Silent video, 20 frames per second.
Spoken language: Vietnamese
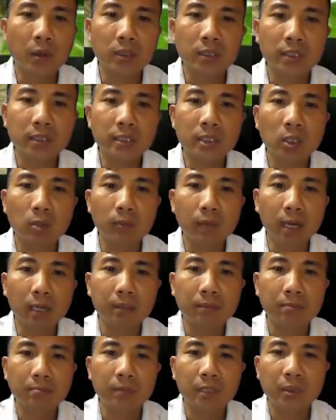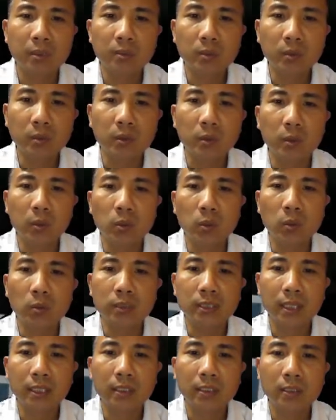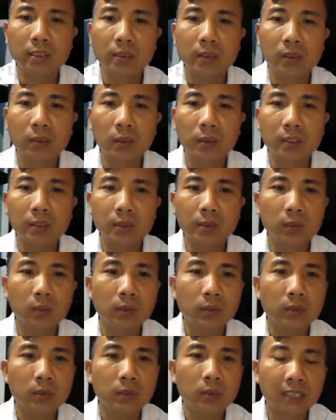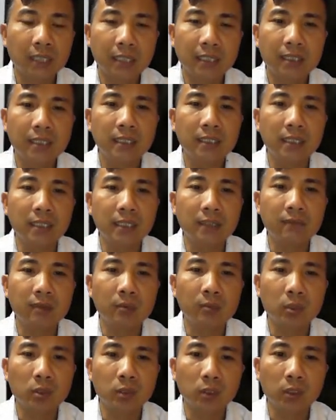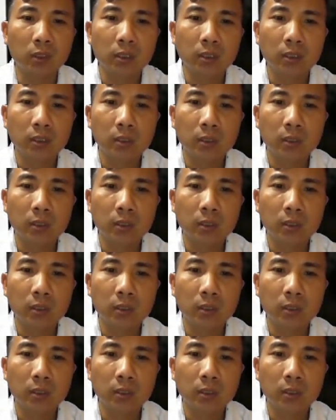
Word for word: Có rất nhiều bạn biết dùng đu đủ xanh có tác dụng tăng kích cỡ vòng một rồi.